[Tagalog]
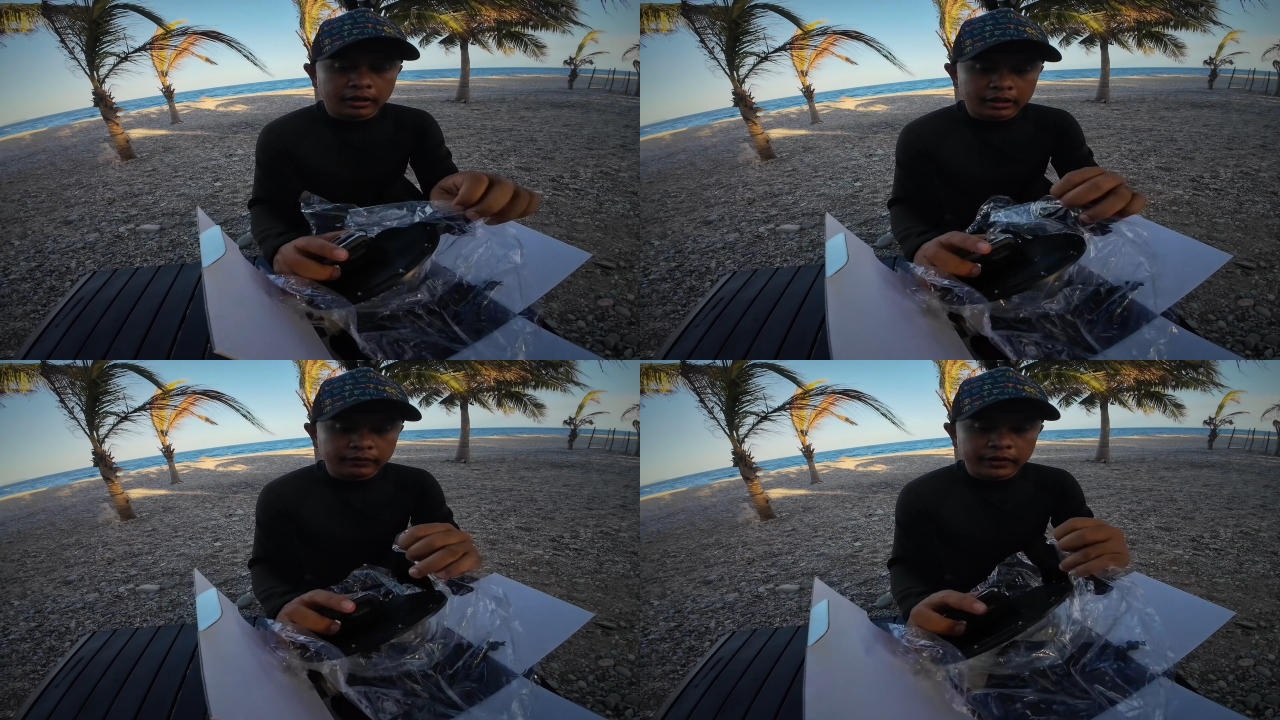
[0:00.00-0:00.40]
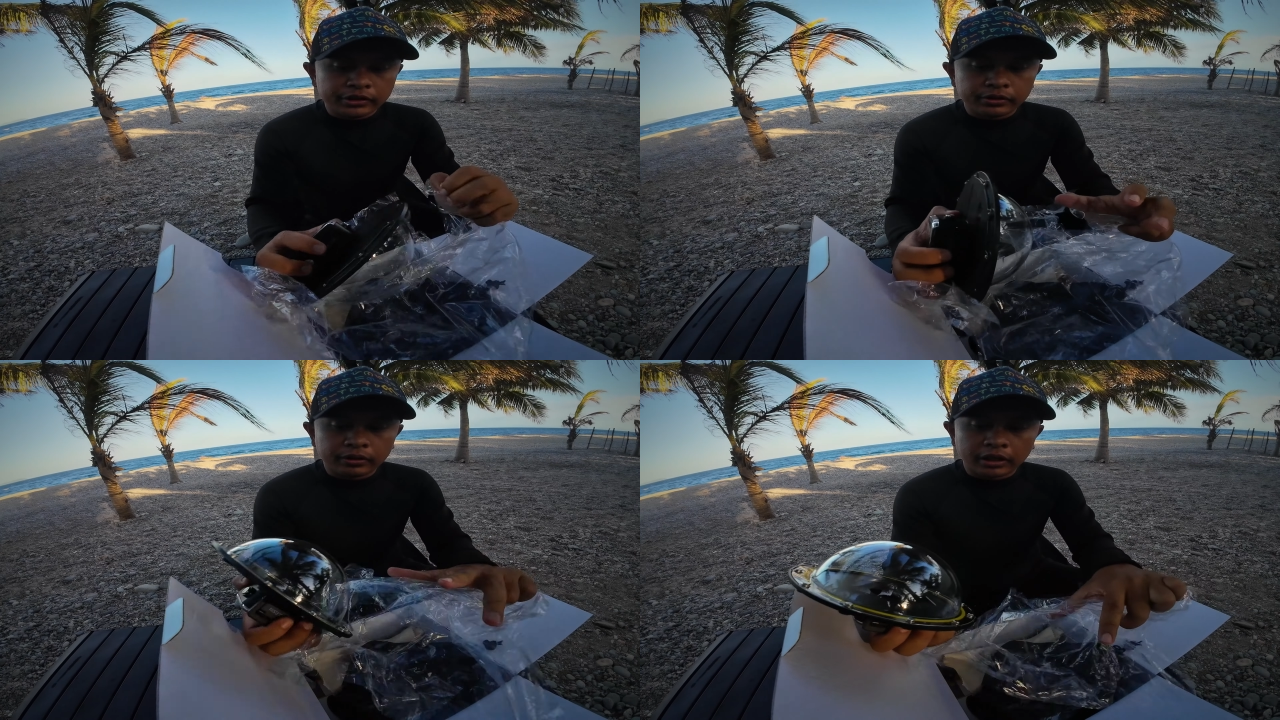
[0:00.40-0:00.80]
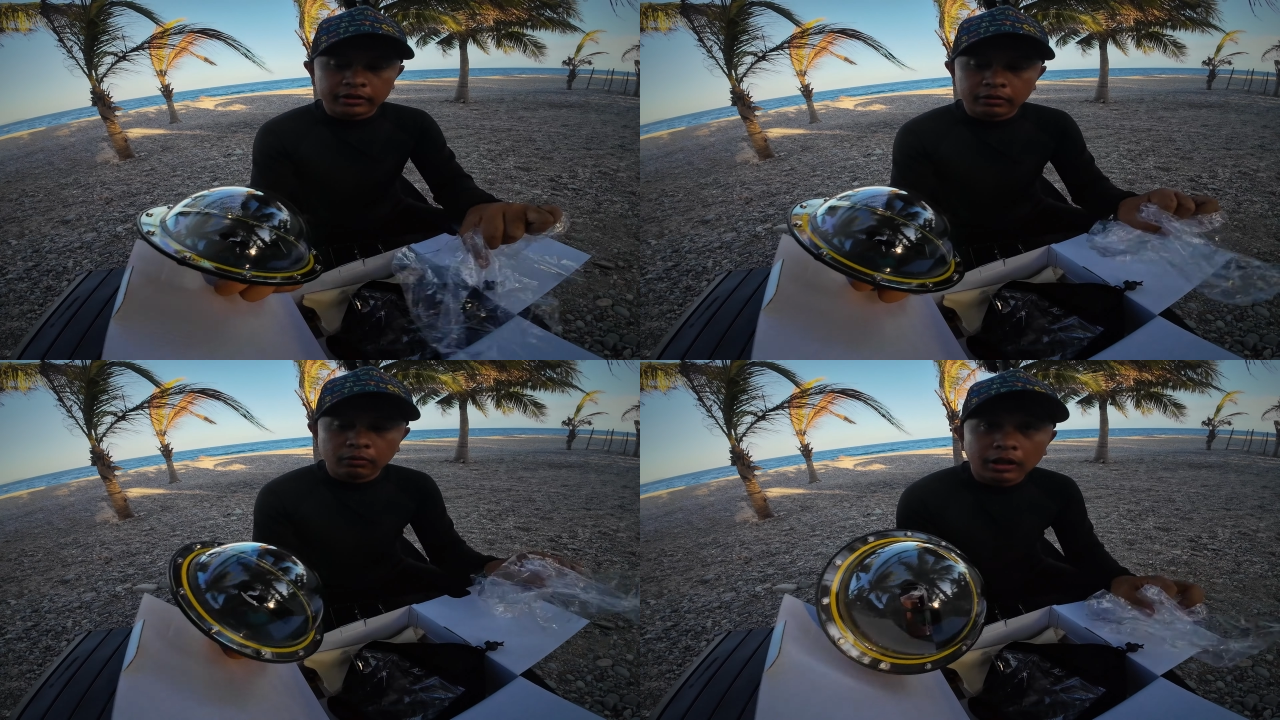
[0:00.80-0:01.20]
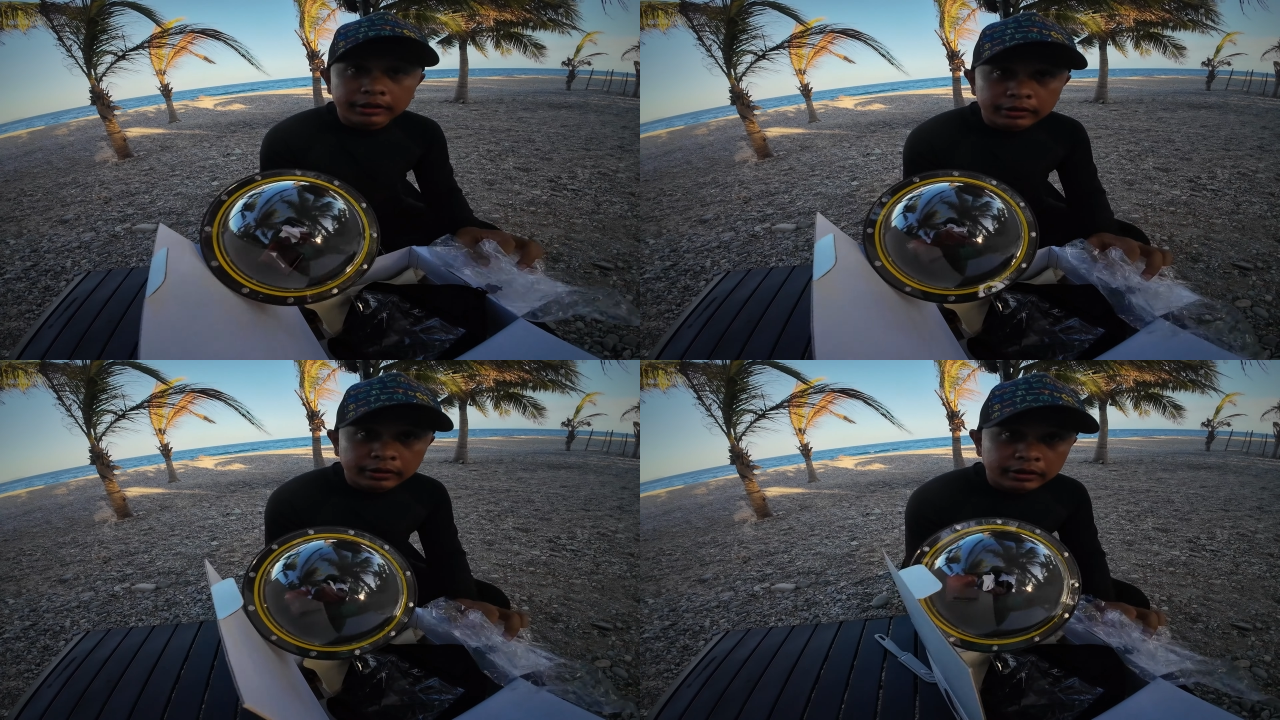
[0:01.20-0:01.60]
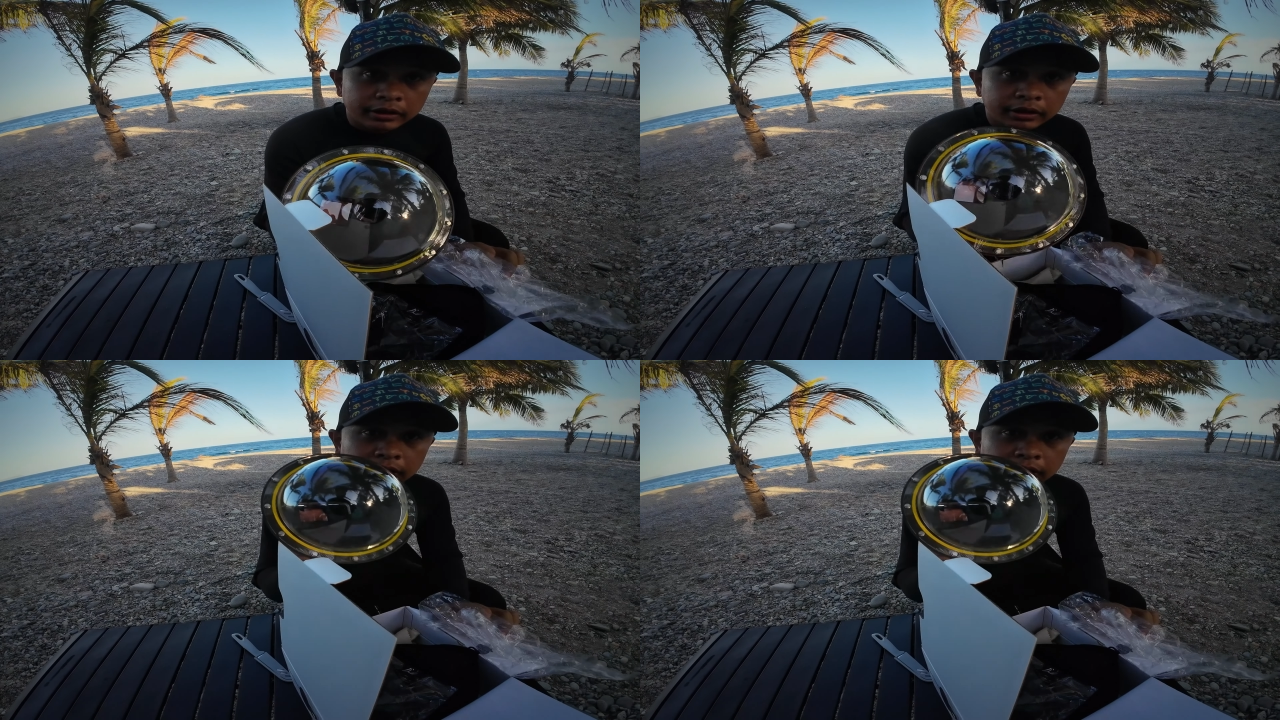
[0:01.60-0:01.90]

adventure underwater,